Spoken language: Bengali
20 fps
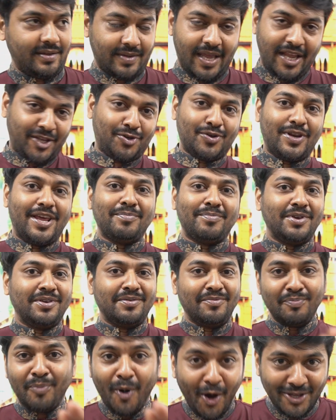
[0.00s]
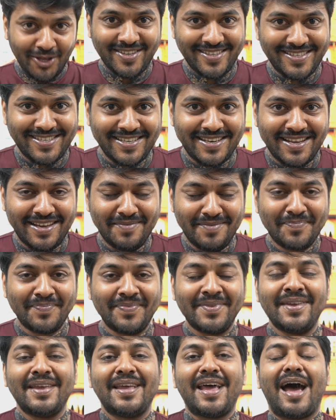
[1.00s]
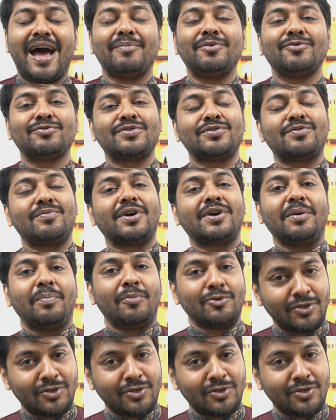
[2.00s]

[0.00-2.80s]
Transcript: অ্যাকচুয়ালি আমি ভয় দিচ্ছি না আমি হচ্ছে তোমাকে